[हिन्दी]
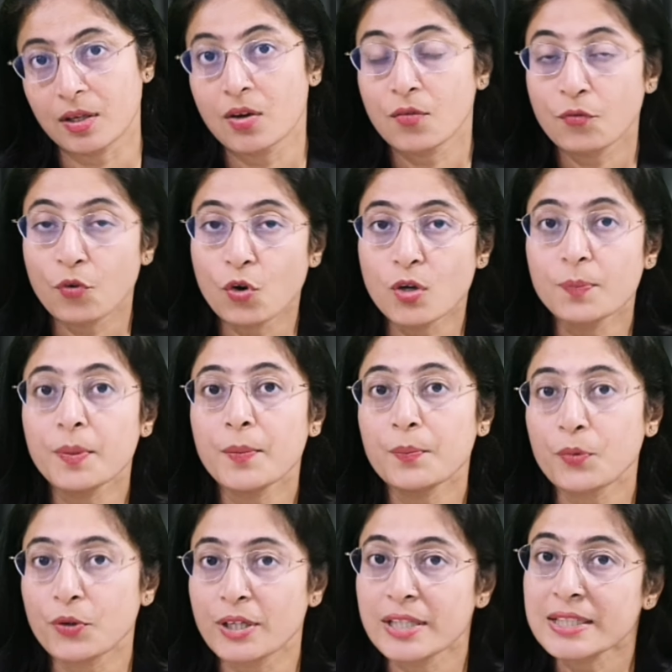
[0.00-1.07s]
फ़ोन पे
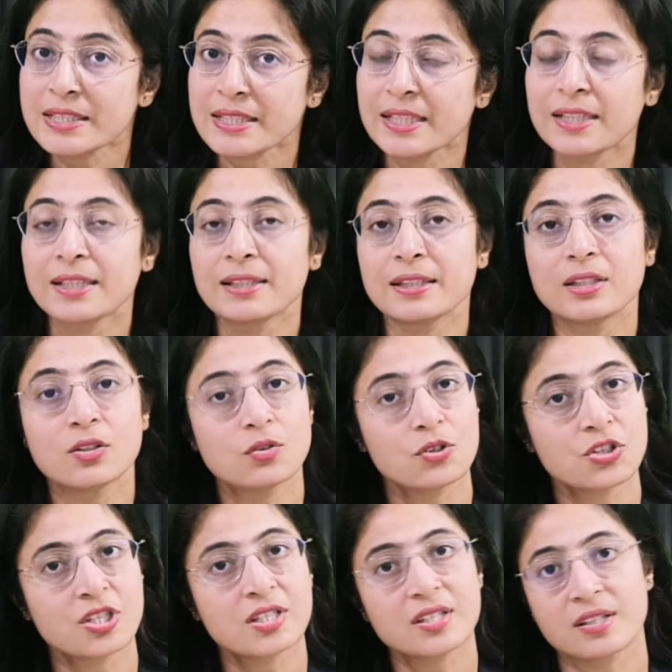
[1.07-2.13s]
प्रोडक्ट सेल करने की
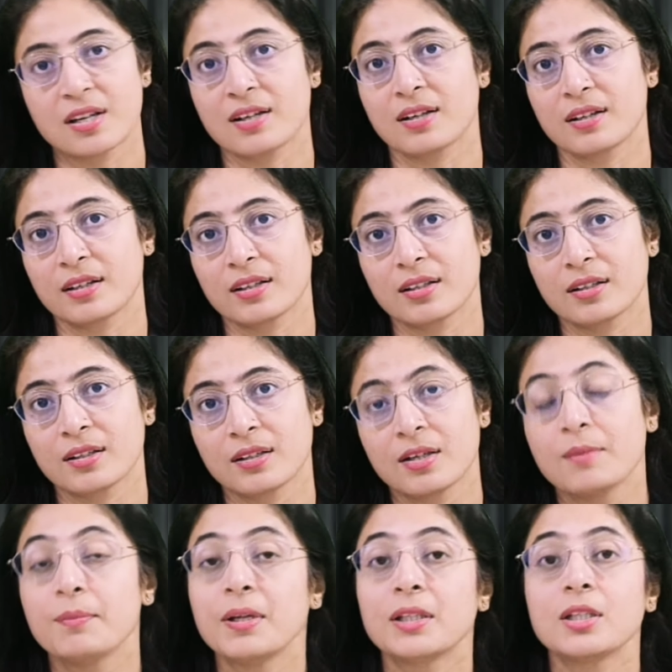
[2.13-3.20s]
कोशिश ना करें
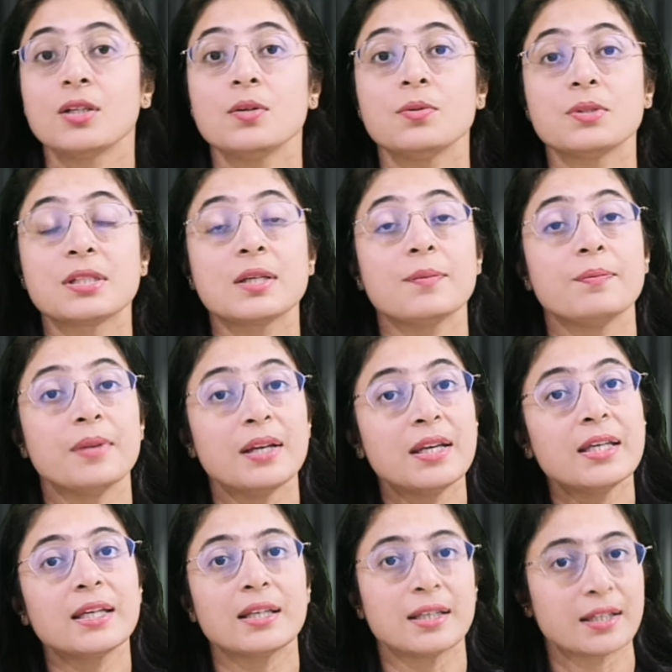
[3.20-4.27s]
बल्कि उसे मिलने
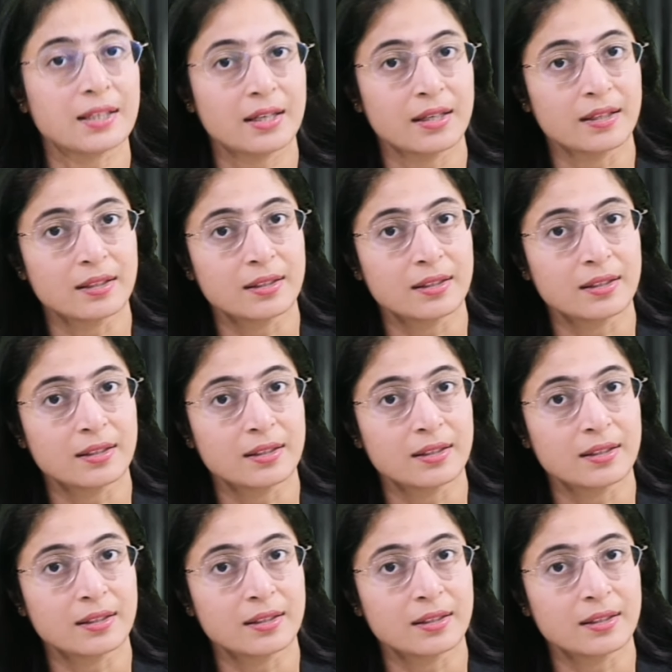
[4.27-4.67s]
के लिए कहें